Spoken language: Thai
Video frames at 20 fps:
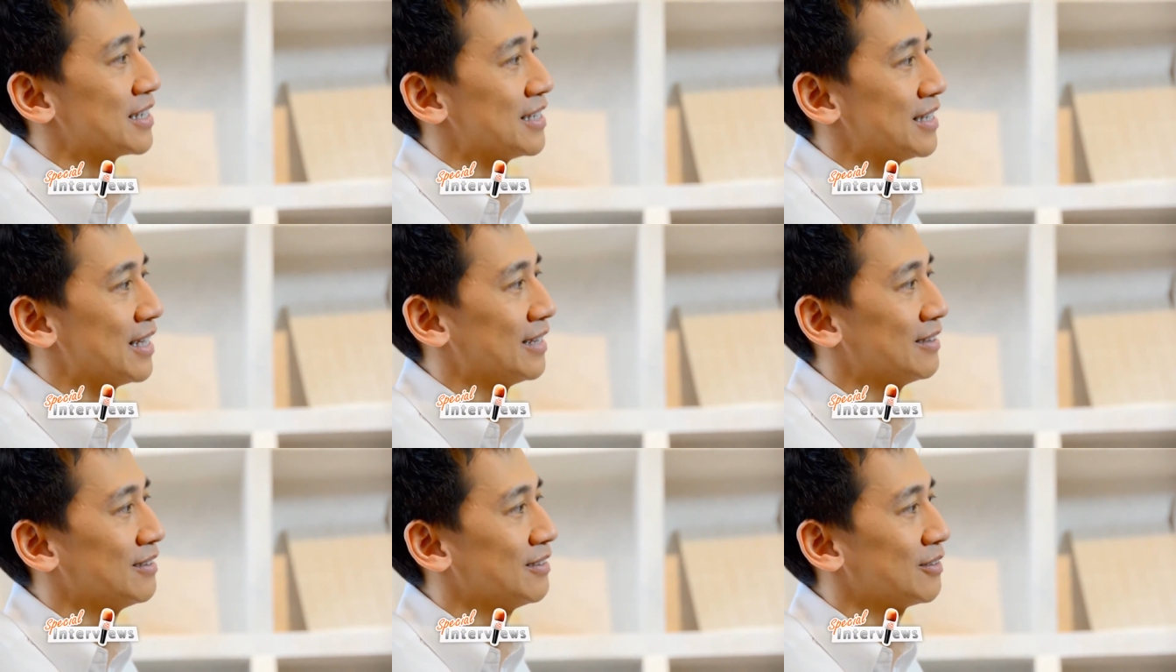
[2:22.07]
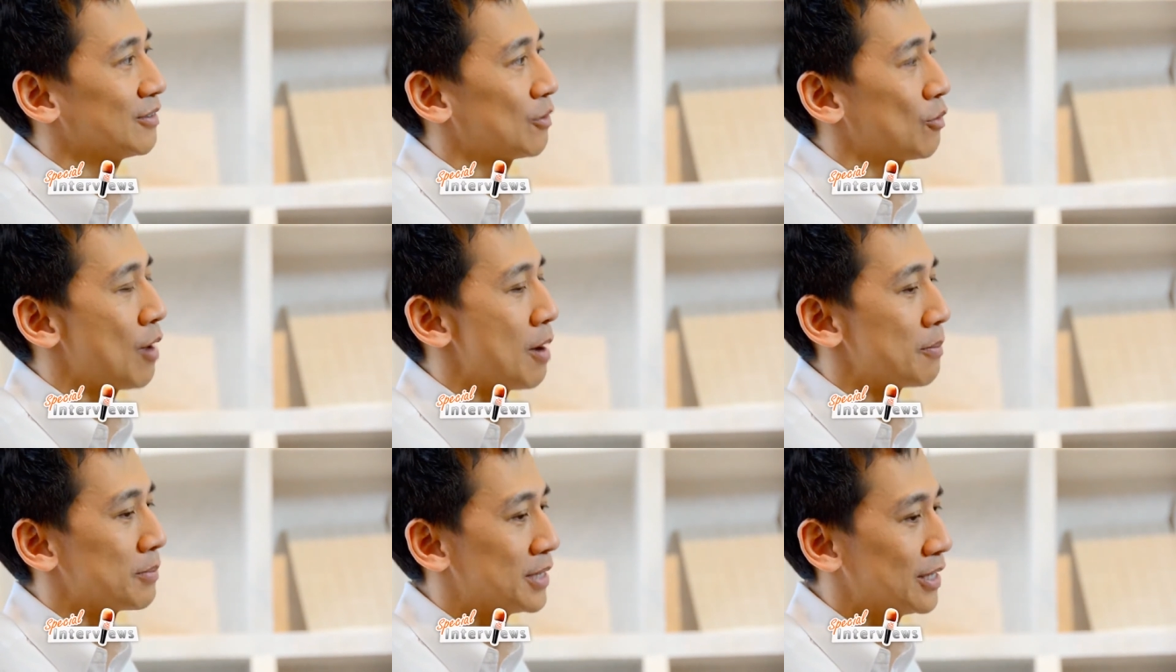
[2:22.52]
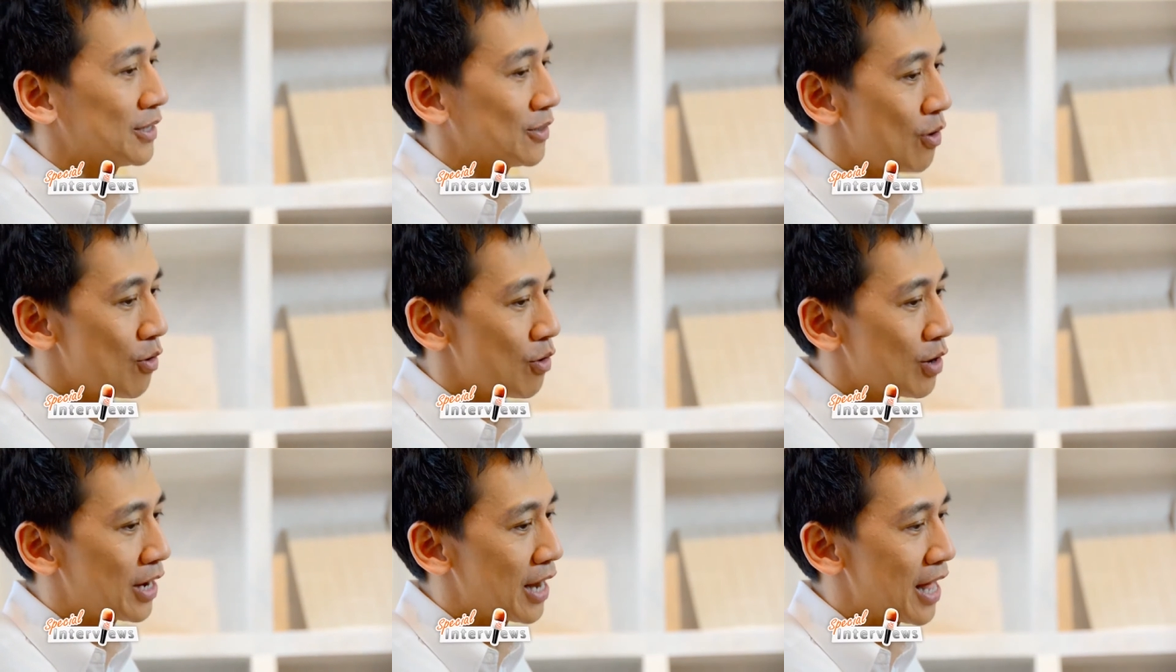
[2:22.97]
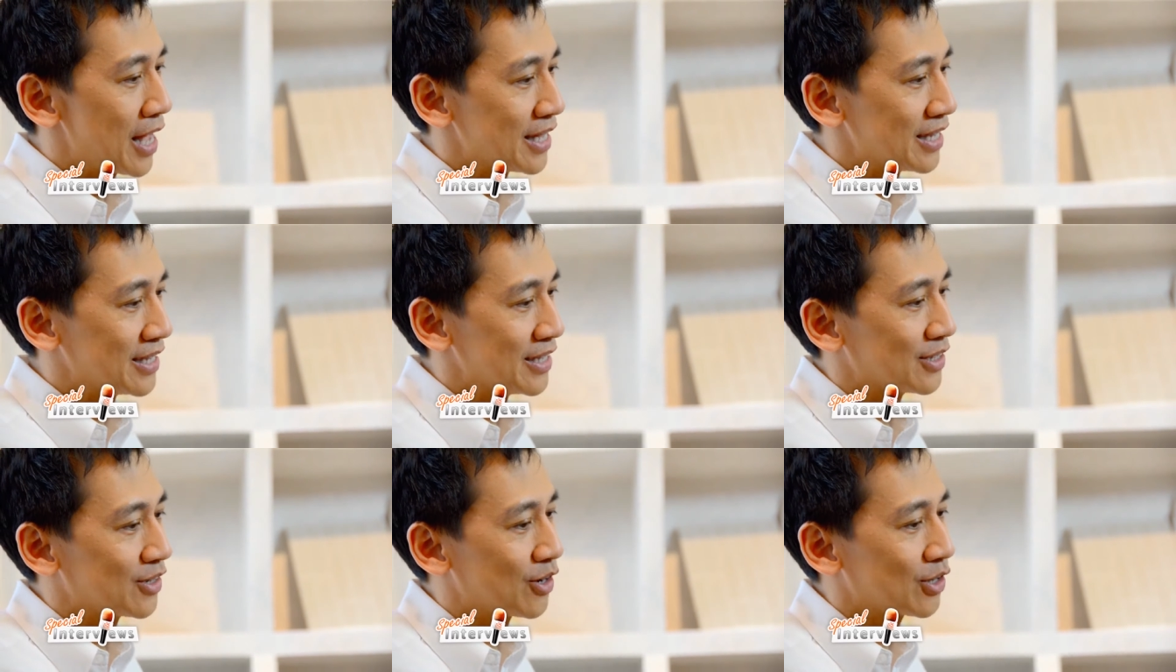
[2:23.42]
ฉะนั้นความคิดของใคร
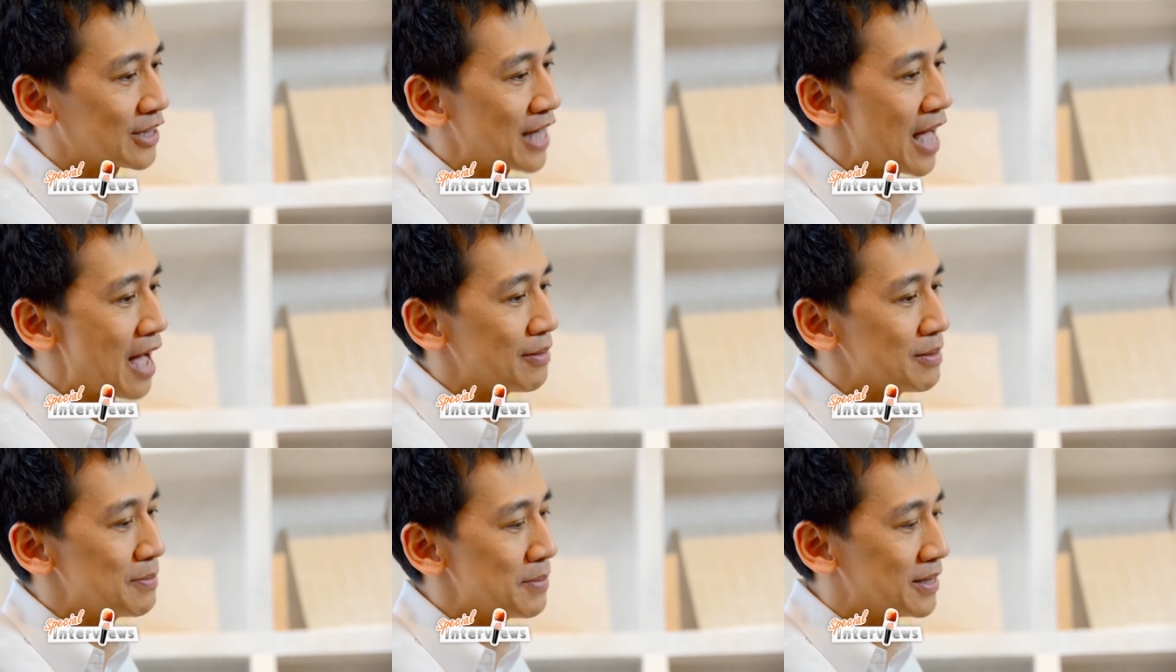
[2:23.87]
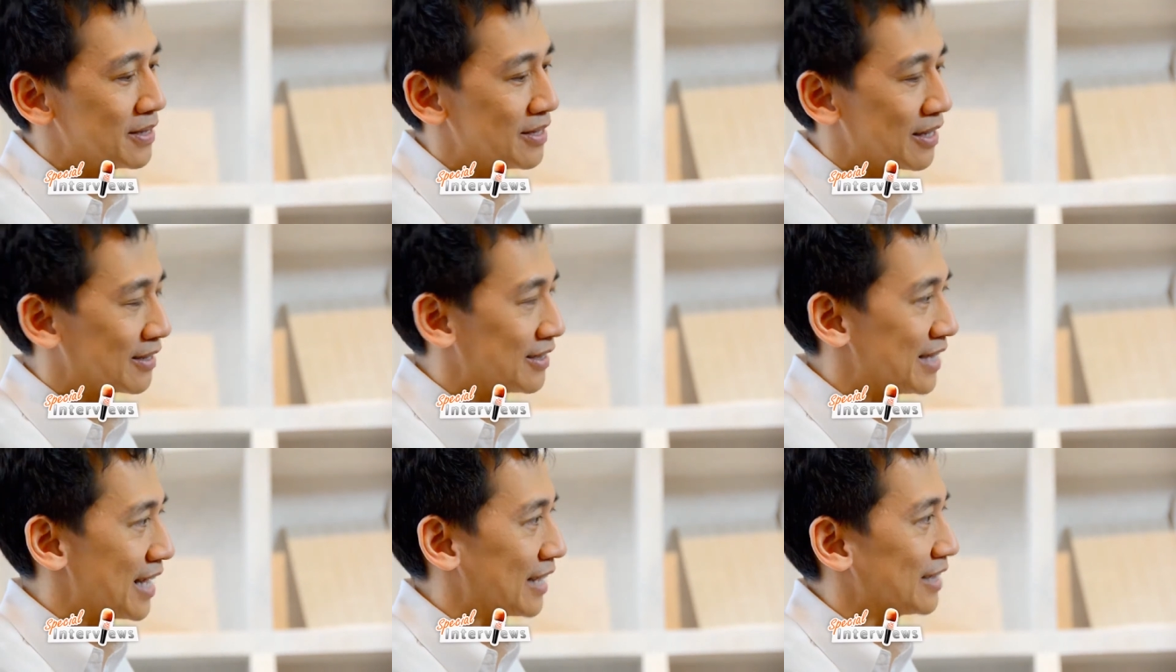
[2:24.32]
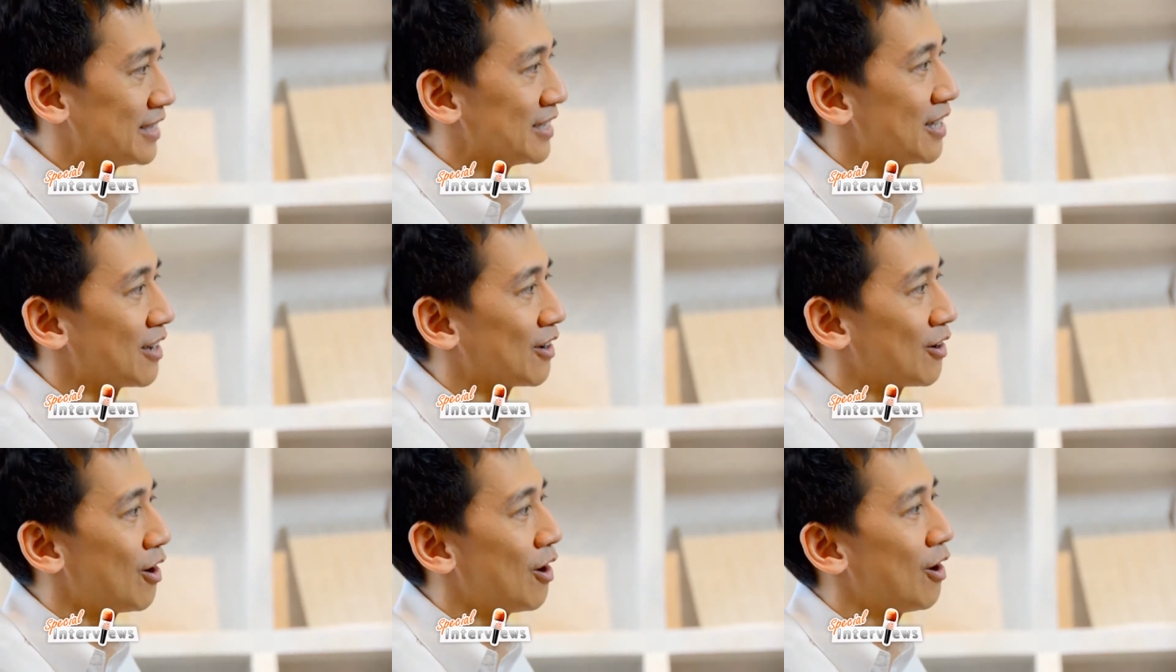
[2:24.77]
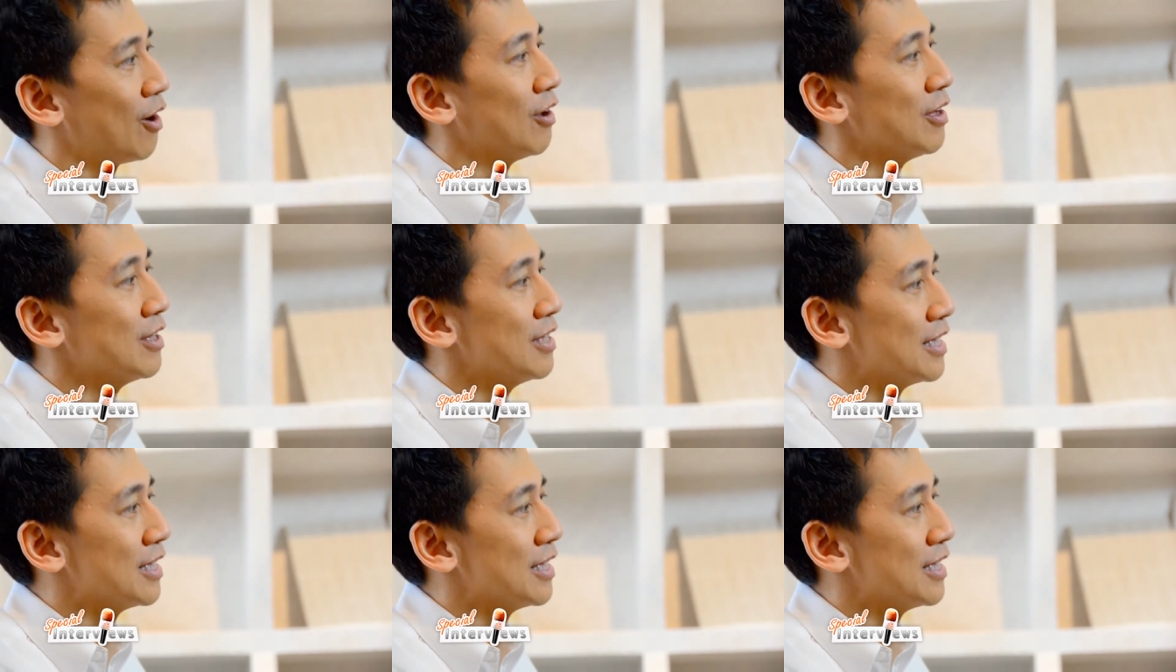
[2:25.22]
ก็ตามที่เป็นเด็กๆเนี่ยก็